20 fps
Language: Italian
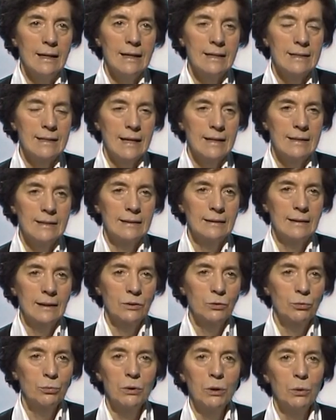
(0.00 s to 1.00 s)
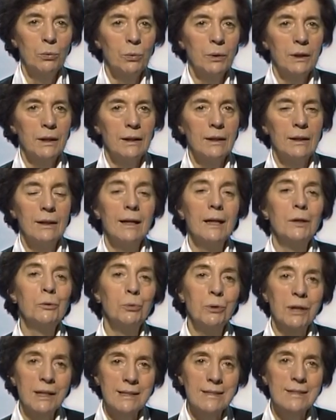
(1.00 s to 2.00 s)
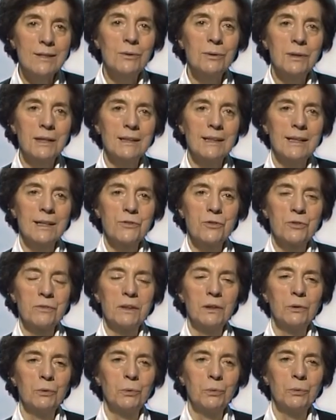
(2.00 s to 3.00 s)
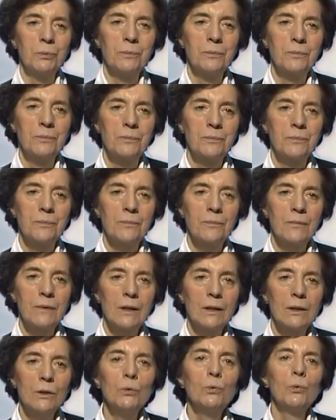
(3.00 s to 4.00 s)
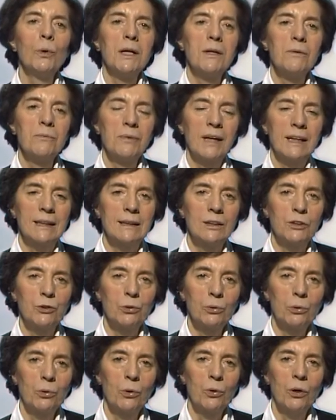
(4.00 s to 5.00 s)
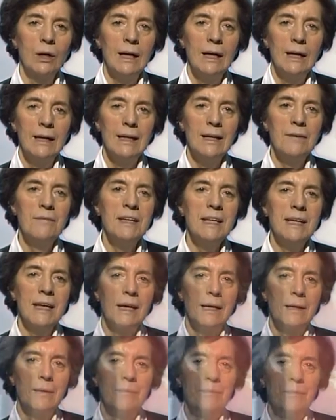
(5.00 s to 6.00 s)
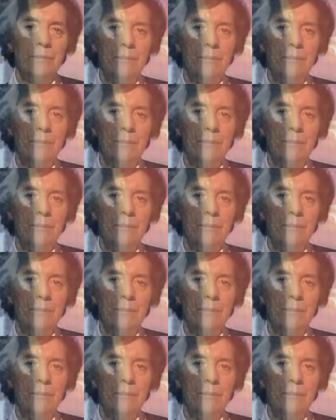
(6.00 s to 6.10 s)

esercita su di lui l'educazione della gioventù. Due infatti sono le vie